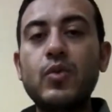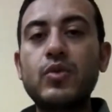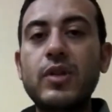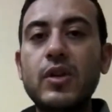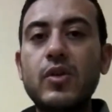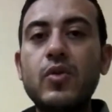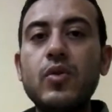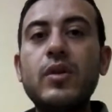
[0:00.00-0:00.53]

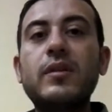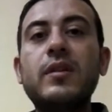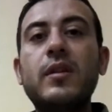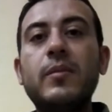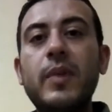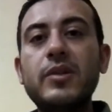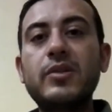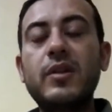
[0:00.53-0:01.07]
وشيخوخه
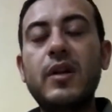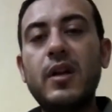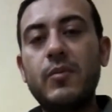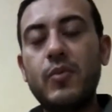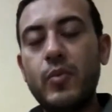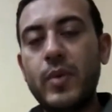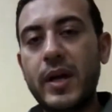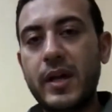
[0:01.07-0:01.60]
البشره
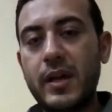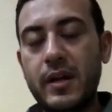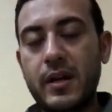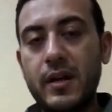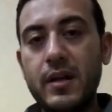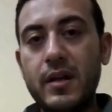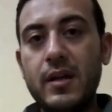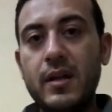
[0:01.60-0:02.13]
المبكره